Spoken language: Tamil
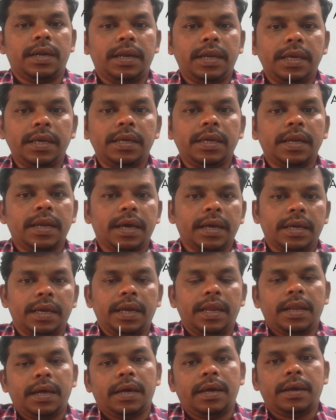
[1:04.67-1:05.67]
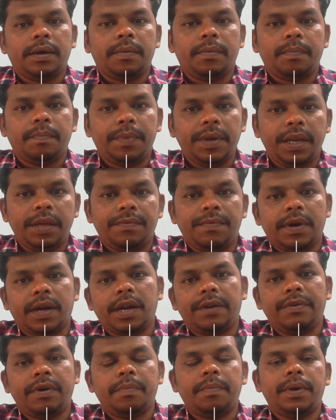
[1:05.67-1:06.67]
லிங்க் நான் கீழே பிடிஎஃபாக
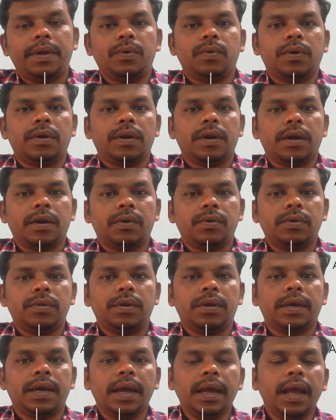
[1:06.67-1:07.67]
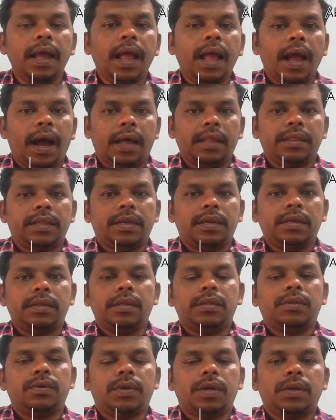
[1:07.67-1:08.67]
கன்வெர்ட் பண்ணி உங்களுக்கு நான் கொடுத்துருக்கேன் அந்த
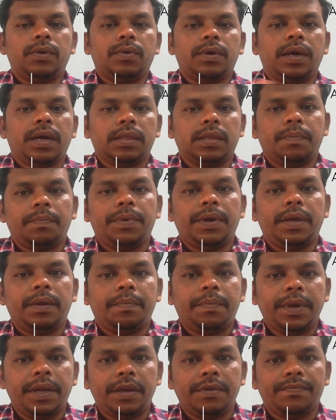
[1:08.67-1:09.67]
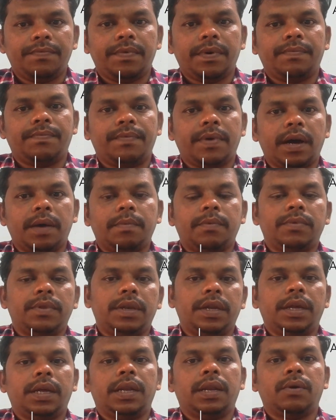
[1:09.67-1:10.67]
நிதித்துறையினுடைய அந்த பி பிடிஎஃப் ஃபார்ம்
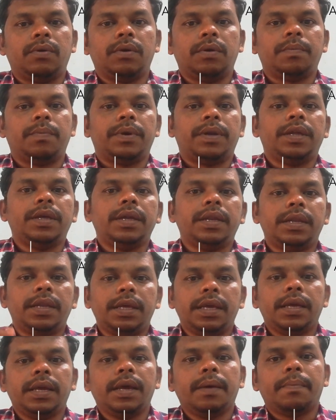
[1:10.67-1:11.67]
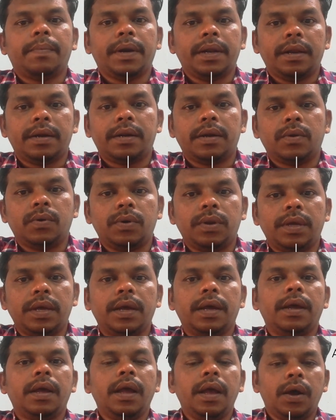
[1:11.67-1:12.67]
வந்து நீங்கள் டவுன்லோட் பண்ணி நீங்கள் பணியாற்றக்கூடிய
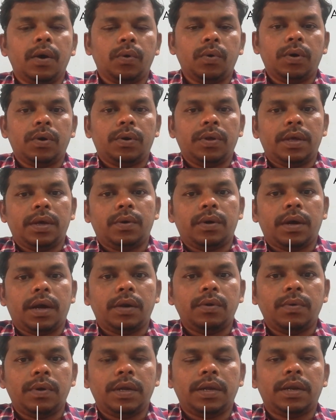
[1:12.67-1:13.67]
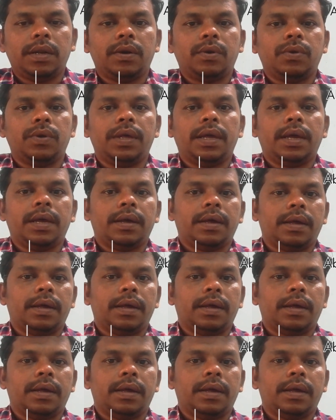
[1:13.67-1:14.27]
உங்களுடைய அலுவலர்களுடைய